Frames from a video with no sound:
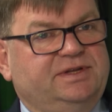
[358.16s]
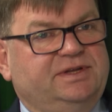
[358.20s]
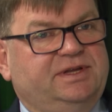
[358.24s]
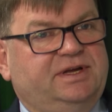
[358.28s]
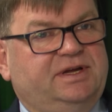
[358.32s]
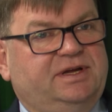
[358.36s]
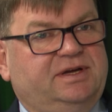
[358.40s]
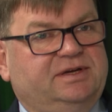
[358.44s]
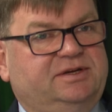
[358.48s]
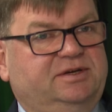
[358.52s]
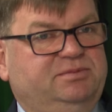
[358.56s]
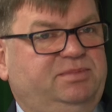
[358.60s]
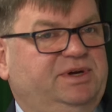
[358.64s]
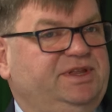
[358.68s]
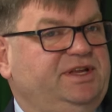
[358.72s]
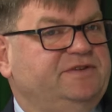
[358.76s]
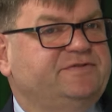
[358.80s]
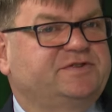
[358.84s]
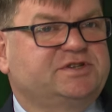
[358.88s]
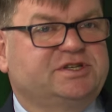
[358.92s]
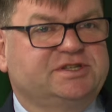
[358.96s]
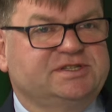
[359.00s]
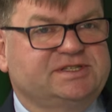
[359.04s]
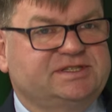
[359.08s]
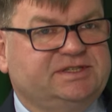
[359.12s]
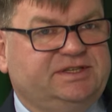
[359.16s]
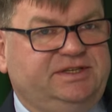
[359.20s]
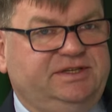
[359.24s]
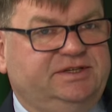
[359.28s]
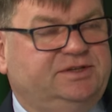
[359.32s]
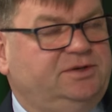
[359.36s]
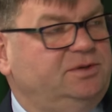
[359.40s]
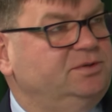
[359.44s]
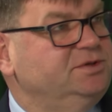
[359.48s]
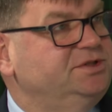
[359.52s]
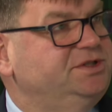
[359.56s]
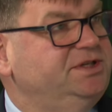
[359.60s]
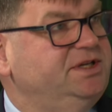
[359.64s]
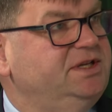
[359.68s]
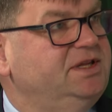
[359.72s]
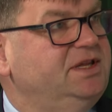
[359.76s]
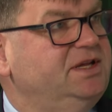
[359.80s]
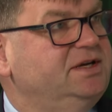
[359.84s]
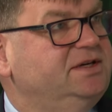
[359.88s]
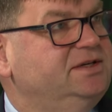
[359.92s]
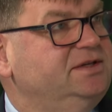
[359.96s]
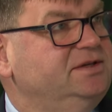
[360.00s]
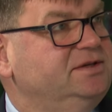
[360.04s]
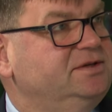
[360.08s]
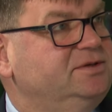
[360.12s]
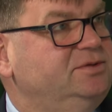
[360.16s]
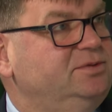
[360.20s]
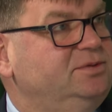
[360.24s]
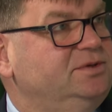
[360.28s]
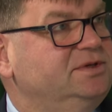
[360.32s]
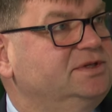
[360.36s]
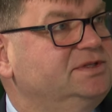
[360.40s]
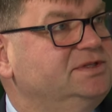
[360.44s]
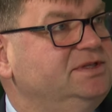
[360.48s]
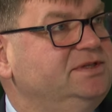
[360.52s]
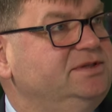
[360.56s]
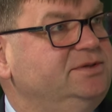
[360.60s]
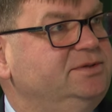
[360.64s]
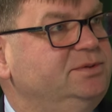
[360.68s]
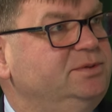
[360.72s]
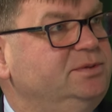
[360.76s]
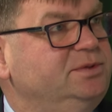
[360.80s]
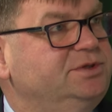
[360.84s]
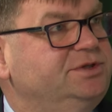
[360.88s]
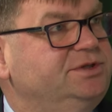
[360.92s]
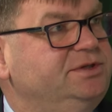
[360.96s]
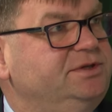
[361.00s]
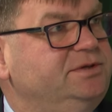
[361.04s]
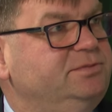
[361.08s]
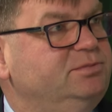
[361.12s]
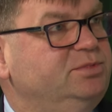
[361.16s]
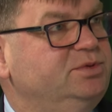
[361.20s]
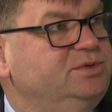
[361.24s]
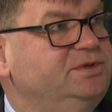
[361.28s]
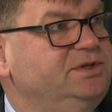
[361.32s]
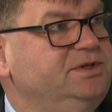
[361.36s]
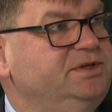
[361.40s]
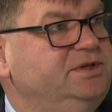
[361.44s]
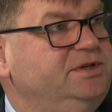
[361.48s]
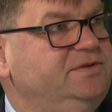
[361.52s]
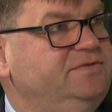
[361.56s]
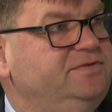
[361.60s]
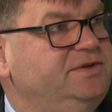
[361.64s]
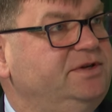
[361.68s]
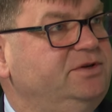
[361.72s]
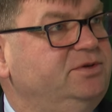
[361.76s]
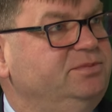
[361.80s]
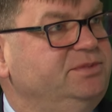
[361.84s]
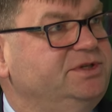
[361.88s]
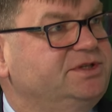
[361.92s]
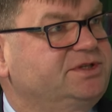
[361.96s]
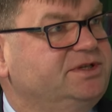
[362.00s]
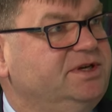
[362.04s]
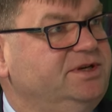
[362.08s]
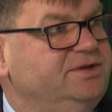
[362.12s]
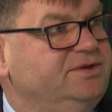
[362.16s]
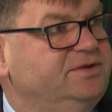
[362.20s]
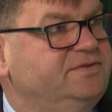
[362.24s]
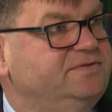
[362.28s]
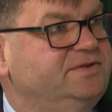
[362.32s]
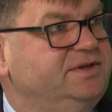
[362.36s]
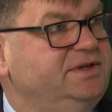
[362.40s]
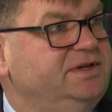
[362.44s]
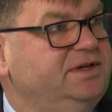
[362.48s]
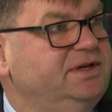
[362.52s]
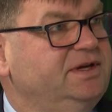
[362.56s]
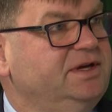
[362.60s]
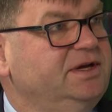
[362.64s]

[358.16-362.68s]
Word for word: na, chyba na wszystkich osiedlach, na których znajdują się budynki wielomieszkaniowe,